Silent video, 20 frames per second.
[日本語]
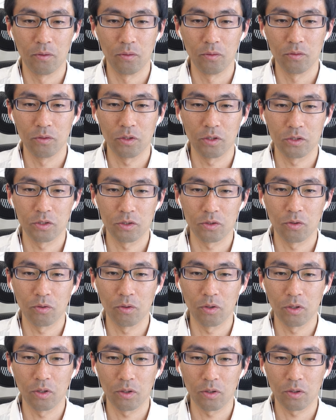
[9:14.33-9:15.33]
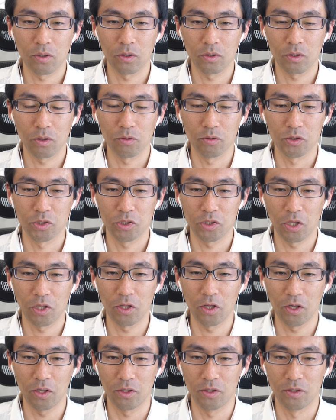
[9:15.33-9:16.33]
同じ壊れ方をして
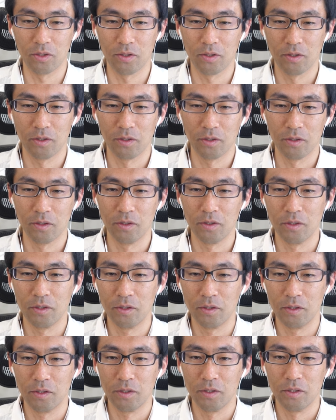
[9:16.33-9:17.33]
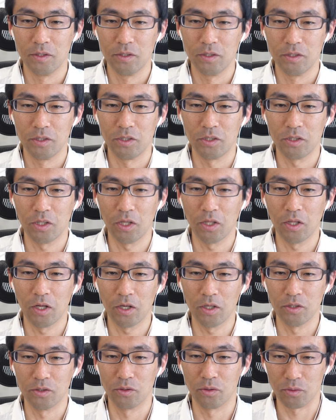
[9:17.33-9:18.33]
ないしてな
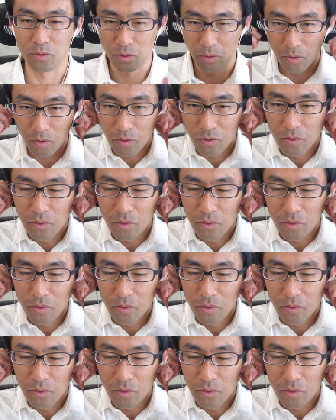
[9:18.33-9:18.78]
いぞと